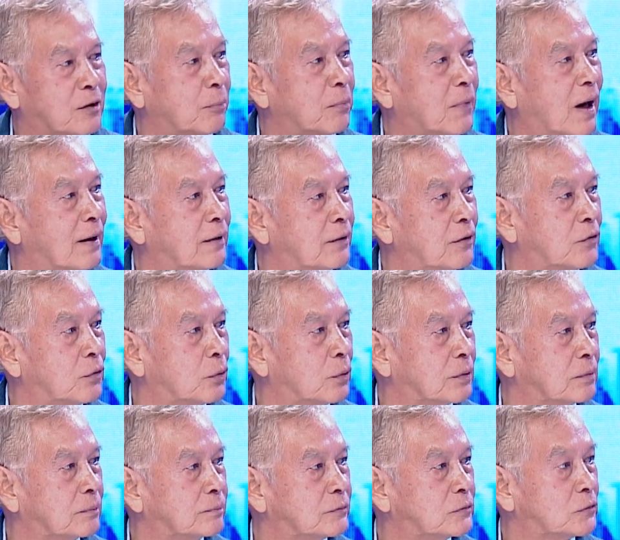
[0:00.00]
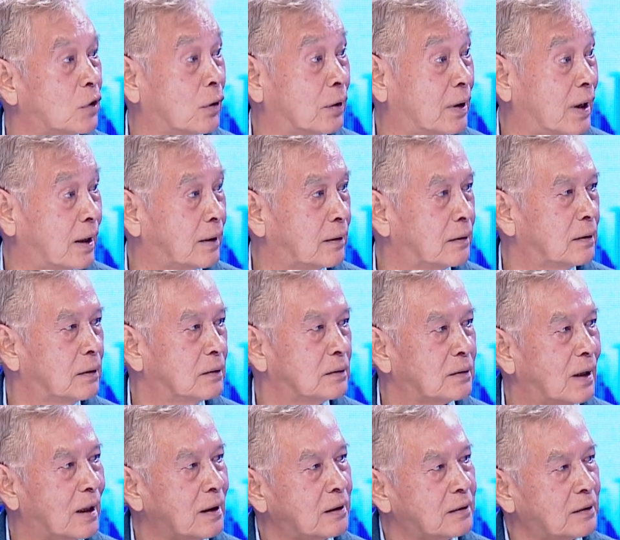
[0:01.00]
สำคัญที่สุดตอนนั้น
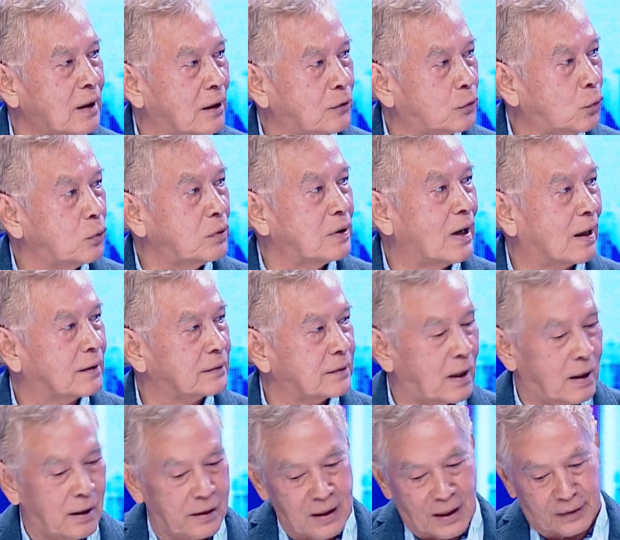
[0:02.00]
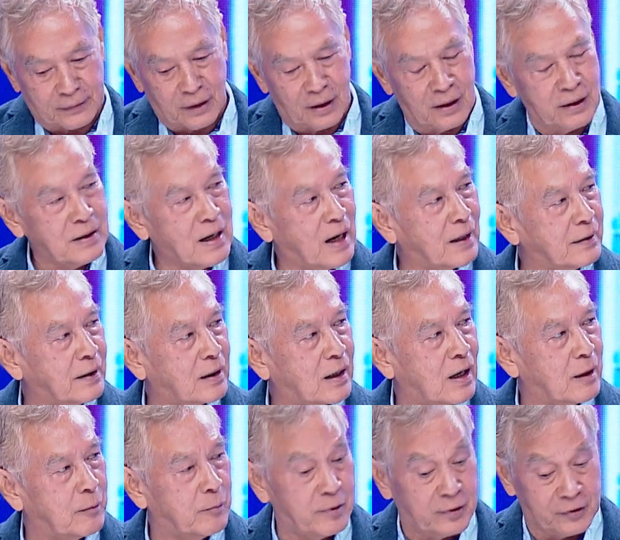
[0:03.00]
ในั้นแต่ทุกอย่างแต่ละอย่างแต่ละอย่างในกา
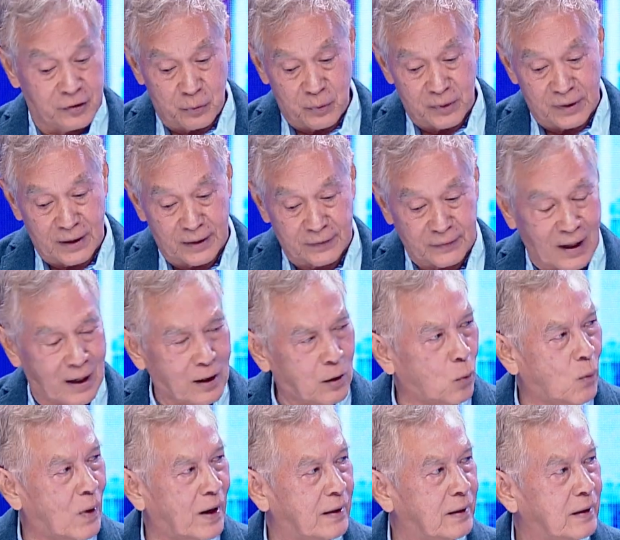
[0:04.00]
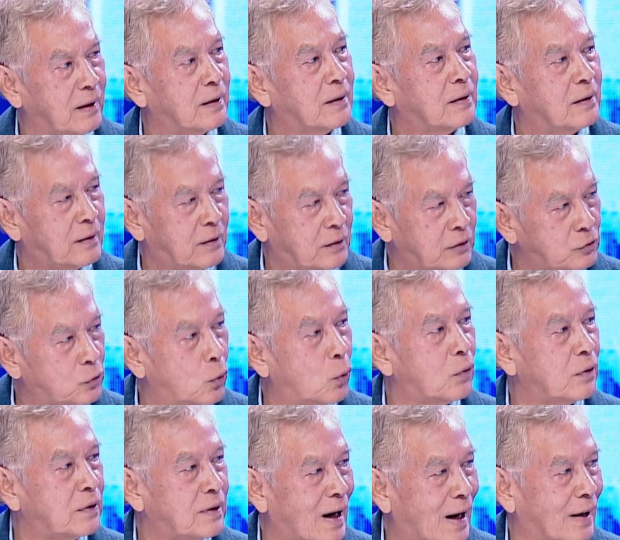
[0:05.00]
รดำเนินชีวิตในแต่ละวัน ทุก
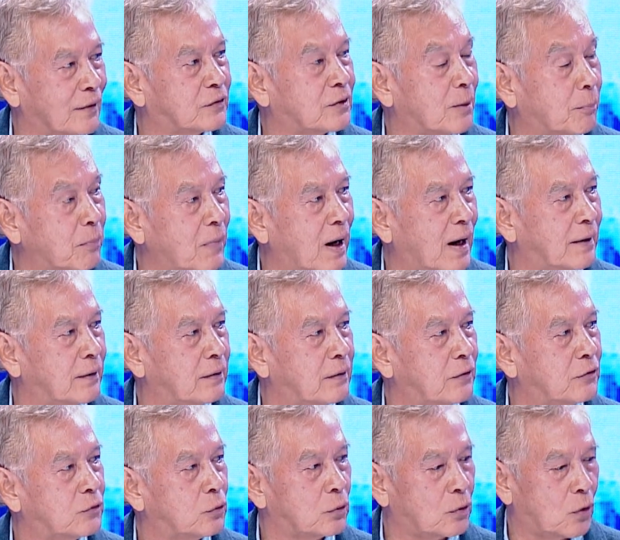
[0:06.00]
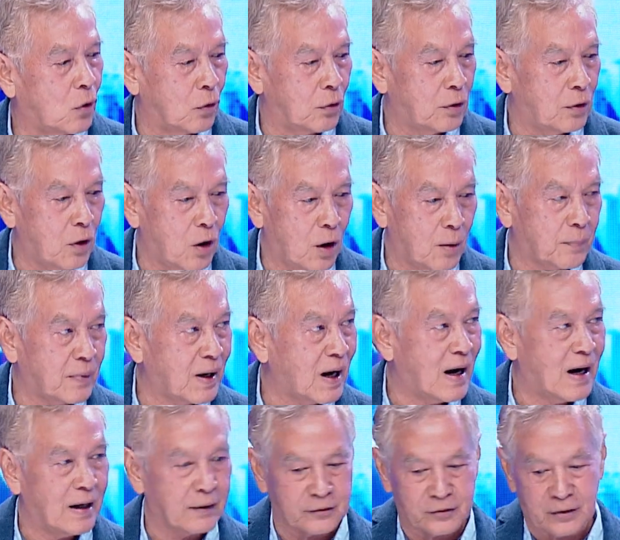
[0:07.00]
อย่างสำคัญที่สุด คนรอบ
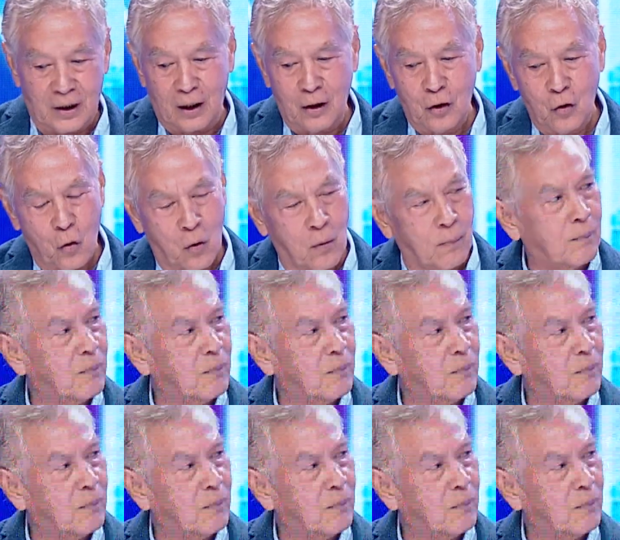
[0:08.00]
ข้างสังคม